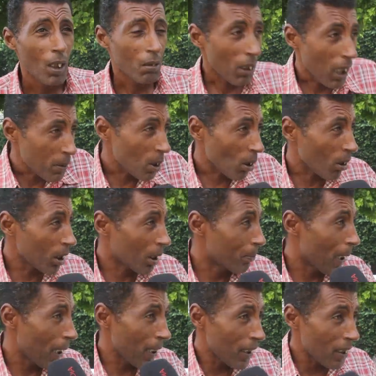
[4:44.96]
ولا شو نقول لك
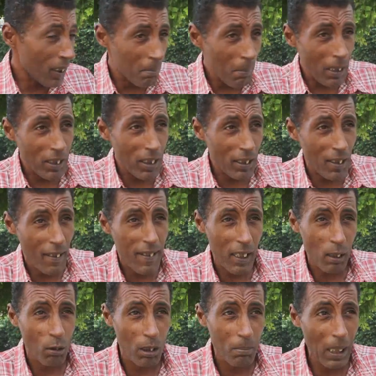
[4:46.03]
ما ما يجيش
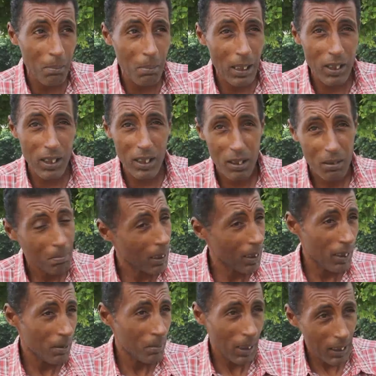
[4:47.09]
الزيت والماء ما يجيش
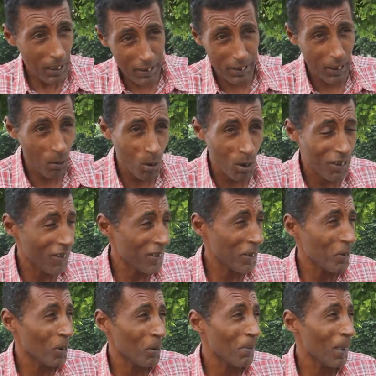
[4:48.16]
ما ما يستووش
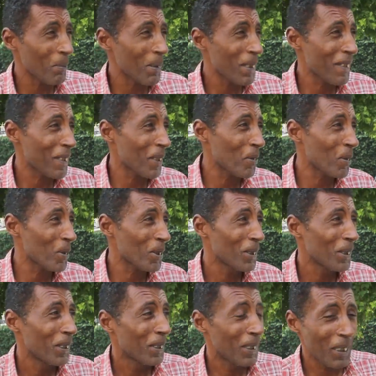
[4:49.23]
الزيت والماء ما يستووش
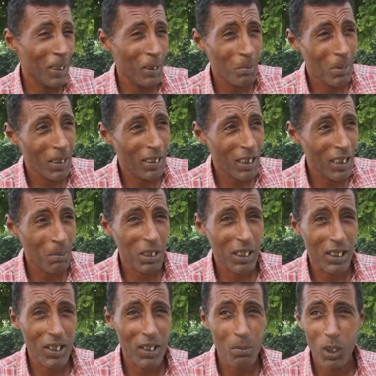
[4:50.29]
هي ما تنجمش
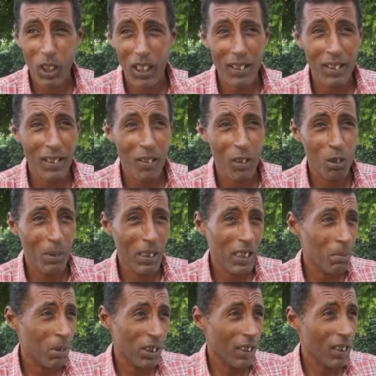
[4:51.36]
تعيش مخنث وما
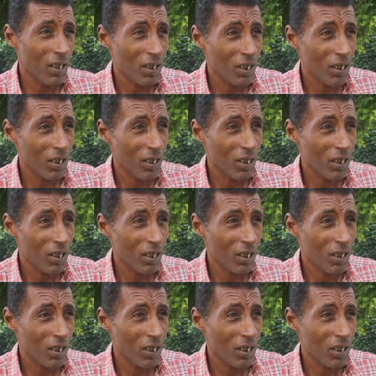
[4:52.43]
تنجمش تعيش